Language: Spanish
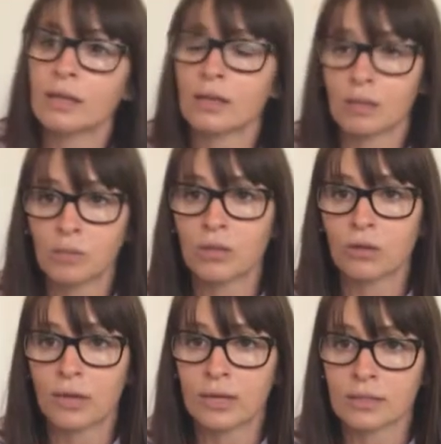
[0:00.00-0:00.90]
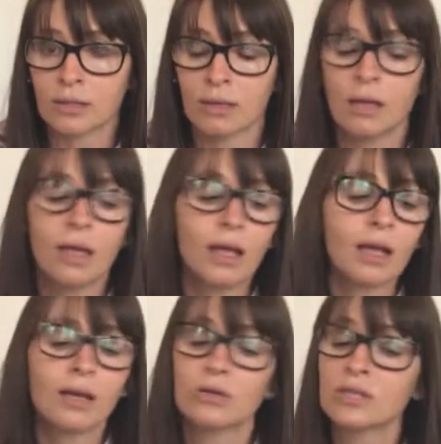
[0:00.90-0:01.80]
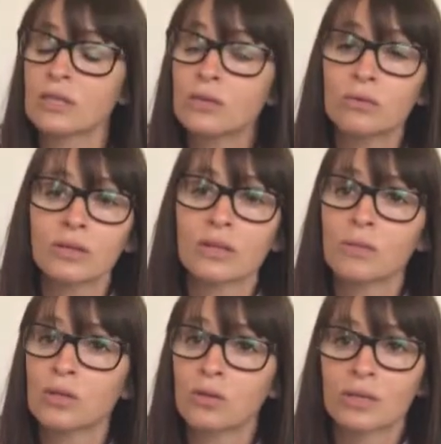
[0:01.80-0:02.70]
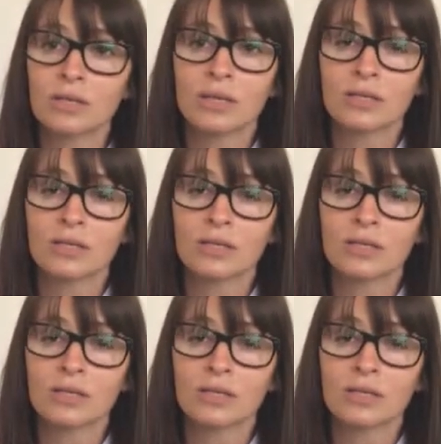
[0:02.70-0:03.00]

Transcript: y tratamiento láser? Esclerosante es un tratamiento que se